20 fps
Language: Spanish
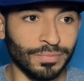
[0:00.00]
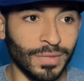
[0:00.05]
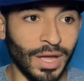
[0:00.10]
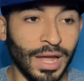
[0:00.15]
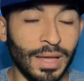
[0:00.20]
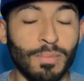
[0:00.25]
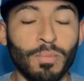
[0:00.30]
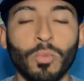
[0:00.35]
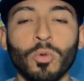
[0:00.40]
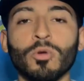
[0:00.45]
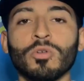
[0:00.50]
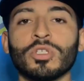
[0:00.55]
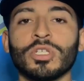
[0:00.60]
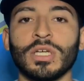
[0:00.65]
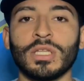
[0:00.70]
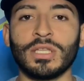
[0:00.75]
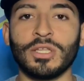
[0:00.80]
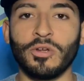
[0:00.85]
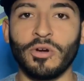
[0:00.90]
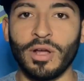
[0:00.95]
hay
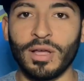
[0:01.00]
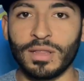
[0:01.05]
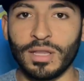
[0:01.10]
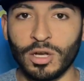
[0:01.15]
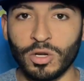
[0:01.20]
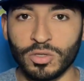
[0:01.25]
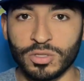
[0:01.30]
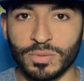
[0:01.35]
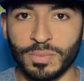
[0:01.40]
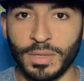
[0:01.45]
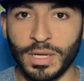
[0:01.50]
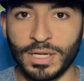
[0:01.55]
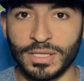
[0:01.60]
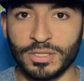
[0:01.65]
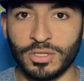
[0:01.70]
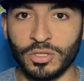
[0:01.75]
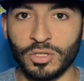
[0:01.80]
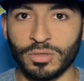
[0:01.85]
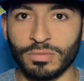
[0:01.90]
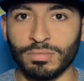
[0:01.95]
muchas teorías de
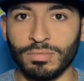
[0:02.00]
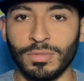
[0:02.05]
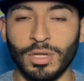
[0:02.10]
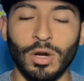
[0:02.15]
conspiración